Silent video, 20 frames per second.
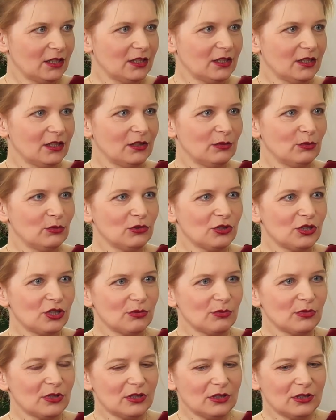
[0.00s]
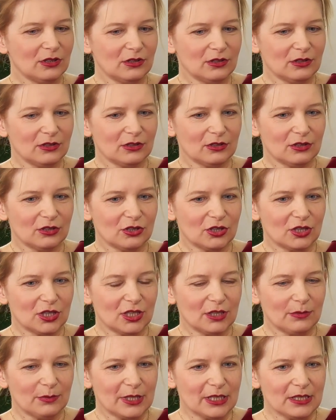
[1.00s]
E, musimy
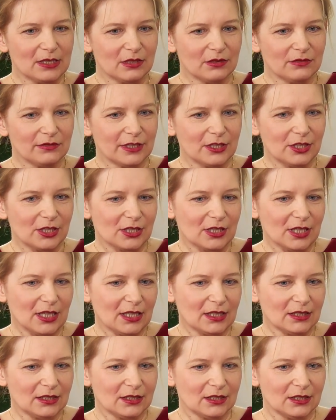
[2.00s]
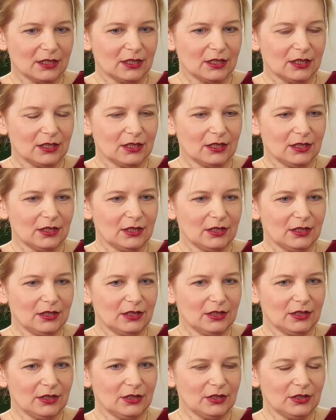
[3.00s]
troszkę pracować nad e,
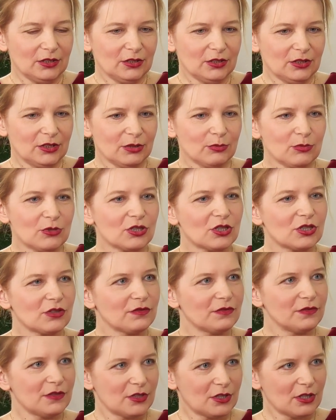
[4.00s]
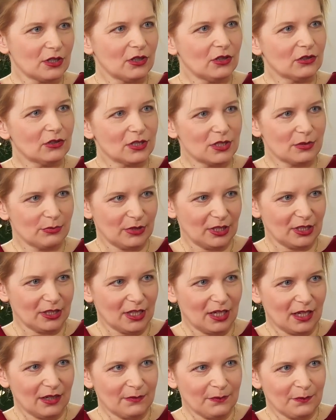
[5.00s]
tym, co się w fizjologii
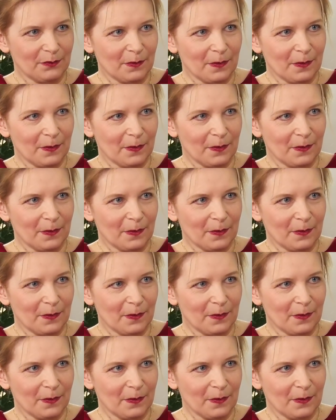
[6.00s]
zmienia.